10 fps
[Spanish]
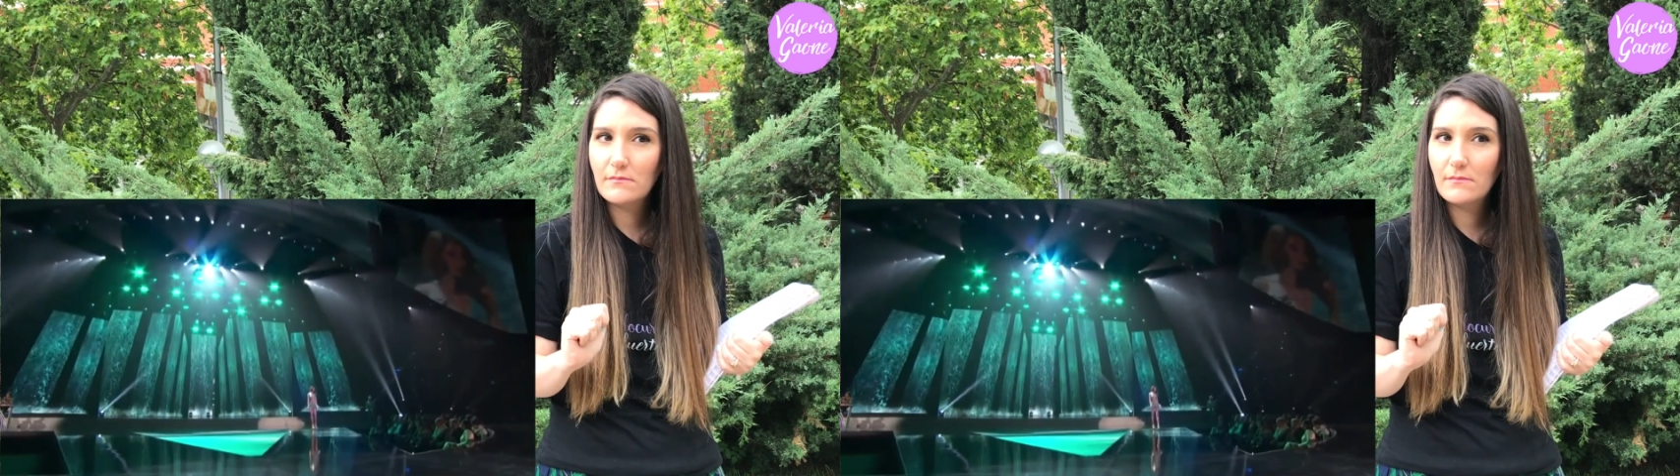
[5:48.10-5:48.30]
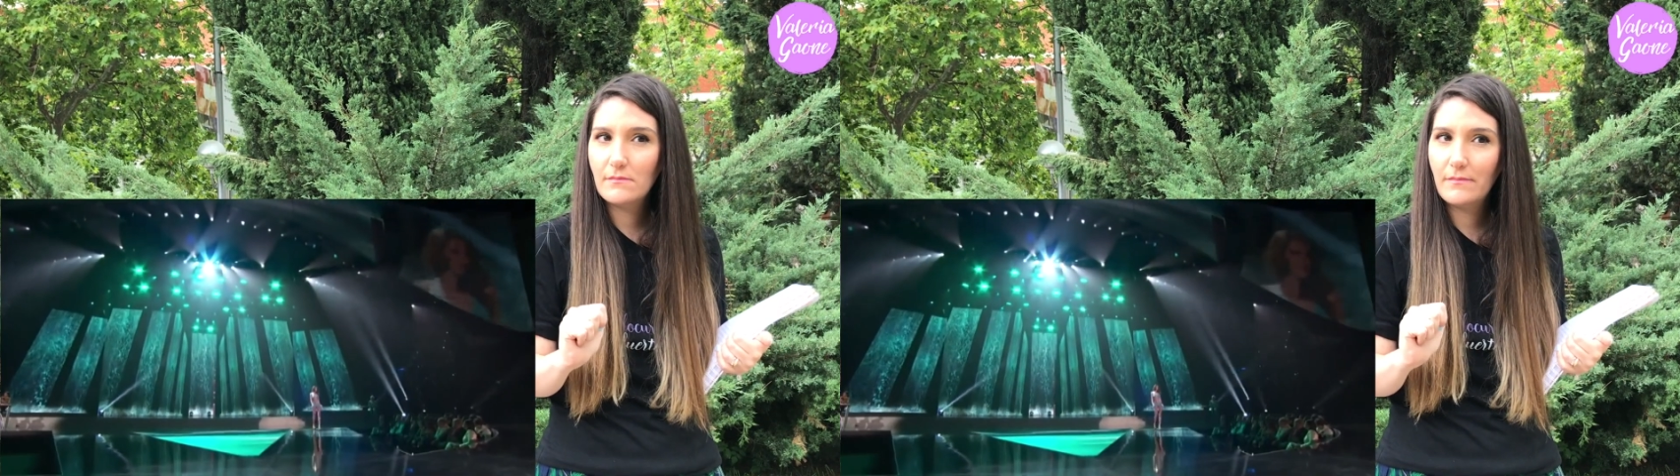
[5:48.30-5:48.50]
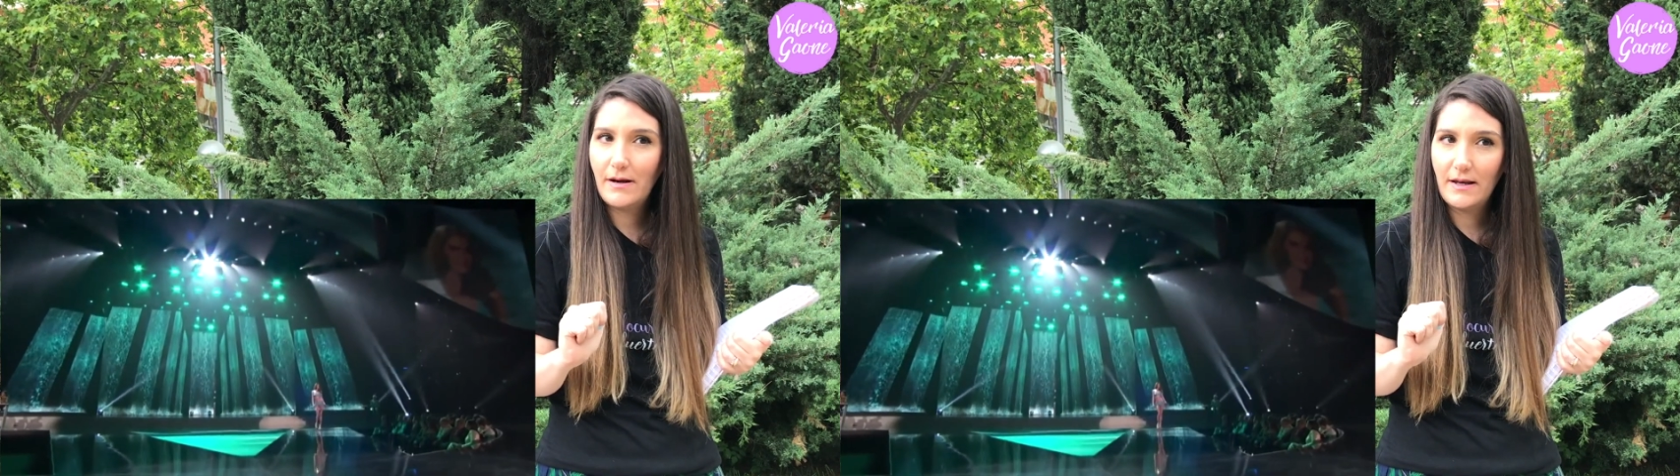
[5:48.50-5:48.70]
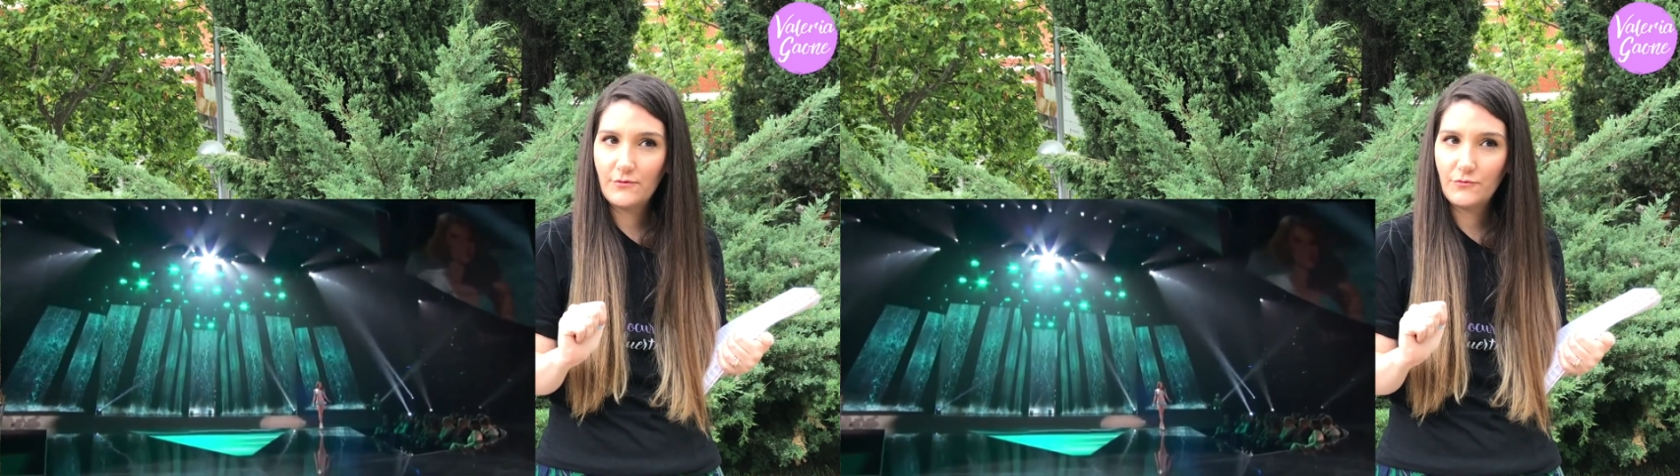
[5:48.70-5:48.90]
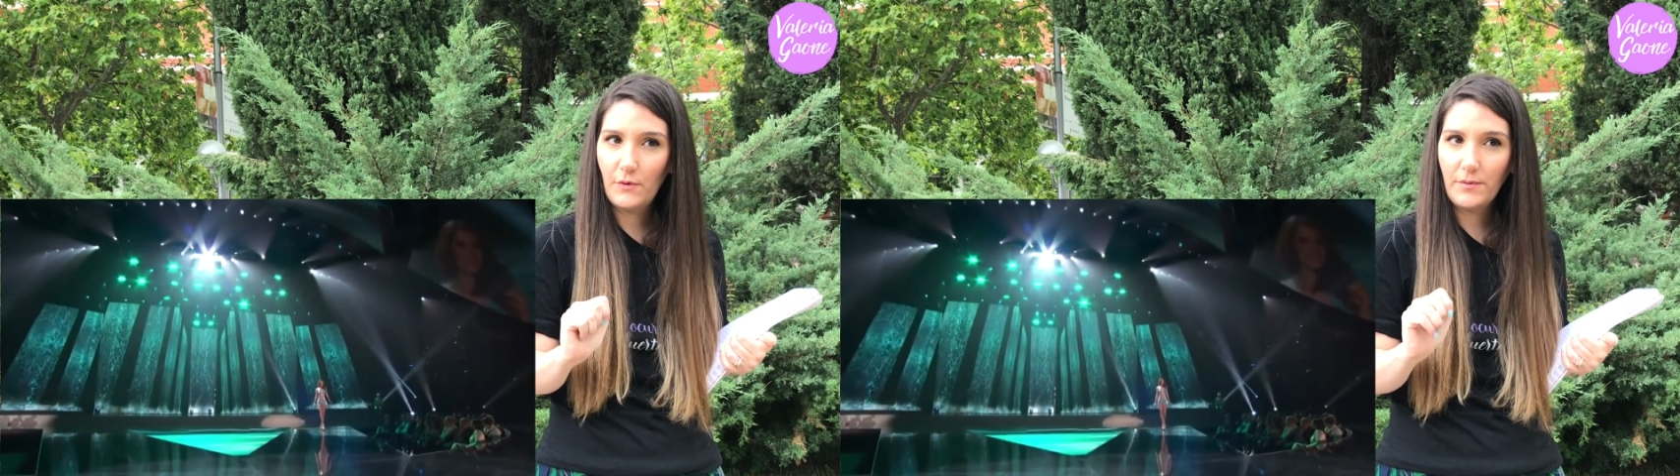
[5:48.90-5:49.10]
mm, vale,
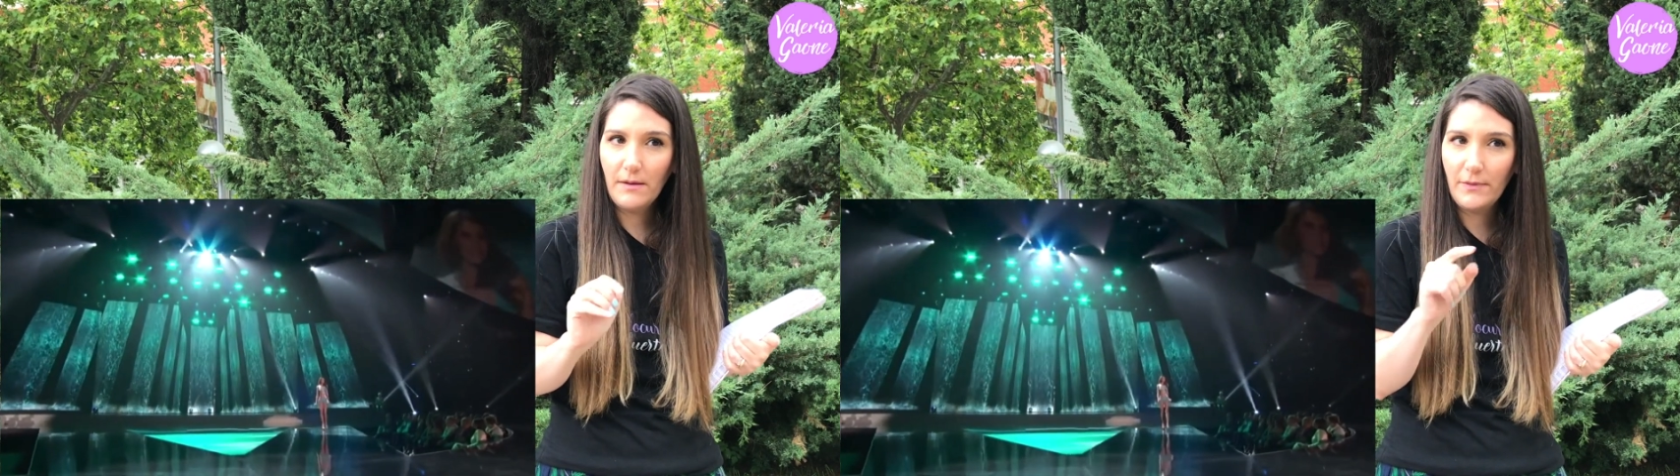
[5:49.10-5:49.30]
estuvo bien,